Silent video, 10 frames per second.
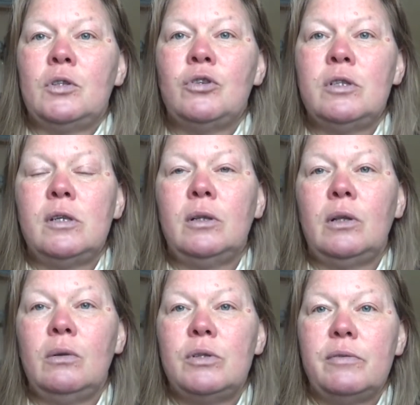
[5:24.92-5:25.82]
что
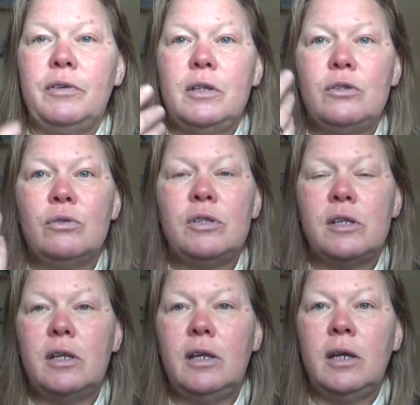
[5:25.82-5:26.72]
делают люди? Вы
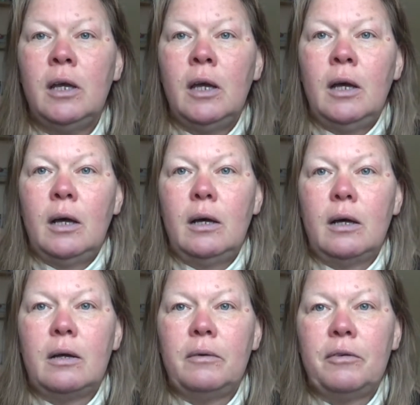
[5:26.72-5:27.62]
идете и
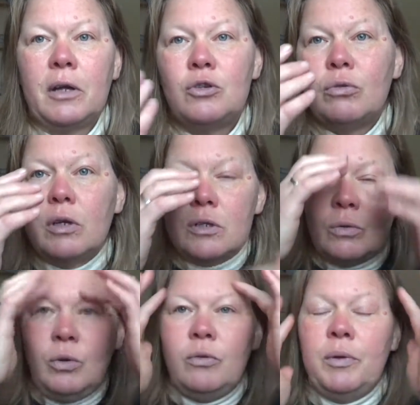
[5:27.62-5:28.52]
э, к врачу говорите,
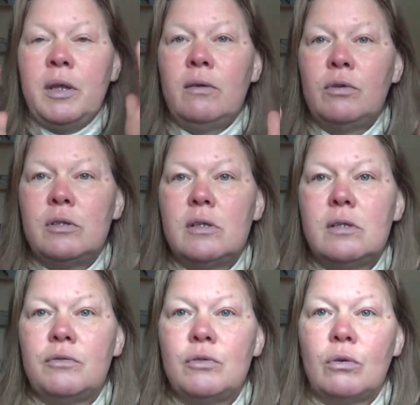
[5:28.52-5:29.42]
ой, у меня вот
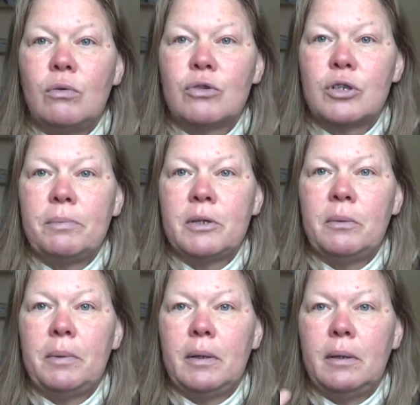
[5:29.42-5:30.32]
здесь все кожа по,
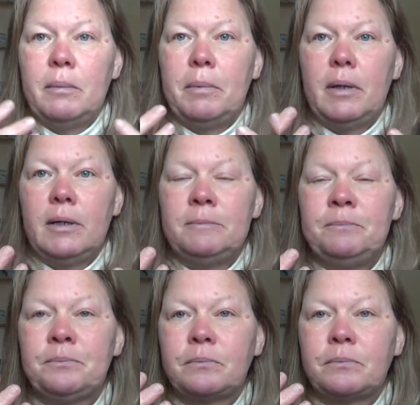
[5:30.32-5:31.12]
по, по,